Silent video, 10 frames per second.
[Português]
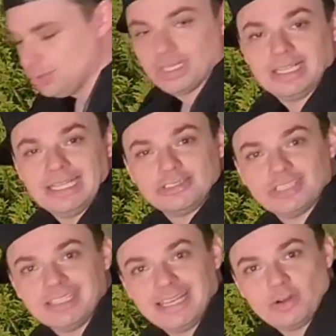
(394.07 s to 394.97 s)
Viu, galera?
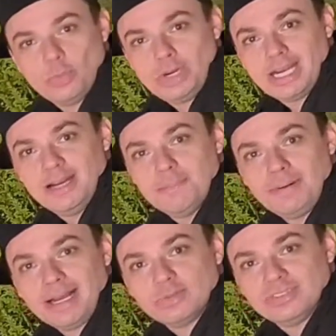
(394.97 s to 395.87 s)
Isso aqui é como
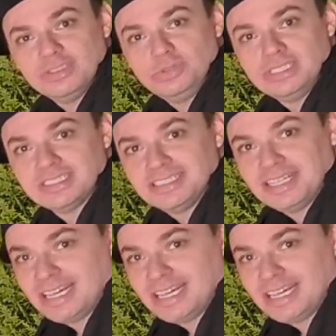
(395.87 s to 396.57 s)
acampar com segurança em